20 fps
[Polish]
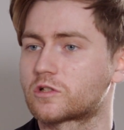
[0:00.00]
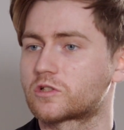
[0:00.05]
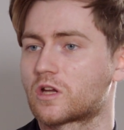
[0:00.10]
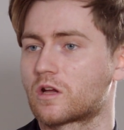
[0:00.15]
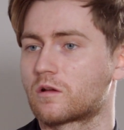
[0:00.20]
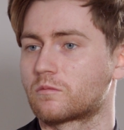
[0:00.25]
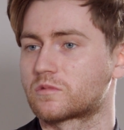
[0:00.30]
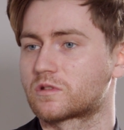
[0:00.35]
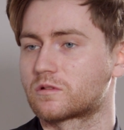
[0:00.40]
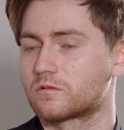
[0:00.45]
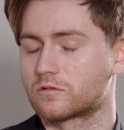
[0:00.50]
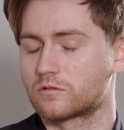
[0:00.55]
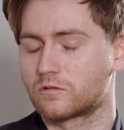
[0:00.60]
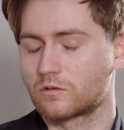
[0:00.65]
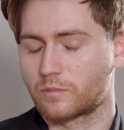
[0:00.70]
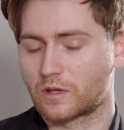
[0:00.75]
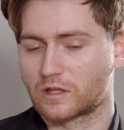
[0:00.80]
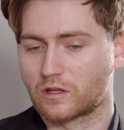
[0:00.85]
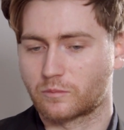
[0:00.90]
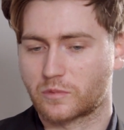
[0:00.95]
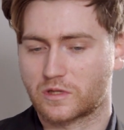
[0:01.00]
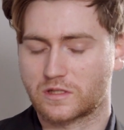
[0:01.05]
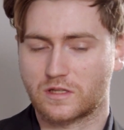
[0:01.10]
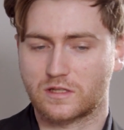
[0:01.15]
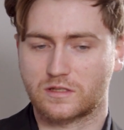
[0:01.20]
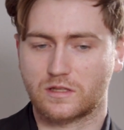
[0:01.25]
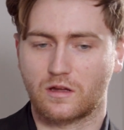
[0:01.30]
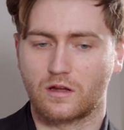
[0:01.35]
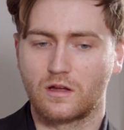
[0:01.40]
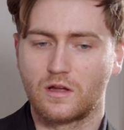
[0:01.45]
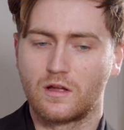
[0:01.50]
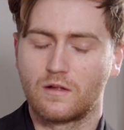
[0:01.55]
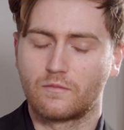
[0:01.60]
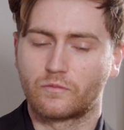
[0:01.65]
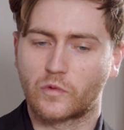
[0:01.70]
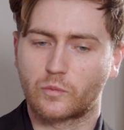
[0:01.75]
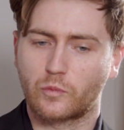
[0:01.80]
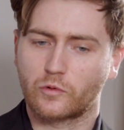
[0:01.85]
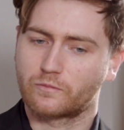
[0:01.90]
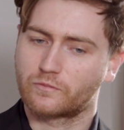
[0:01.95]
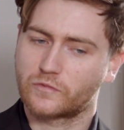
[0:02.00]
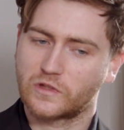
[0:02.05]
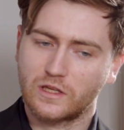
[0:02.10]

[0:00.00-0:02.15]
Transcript: chciałem do pana prezesa, no bo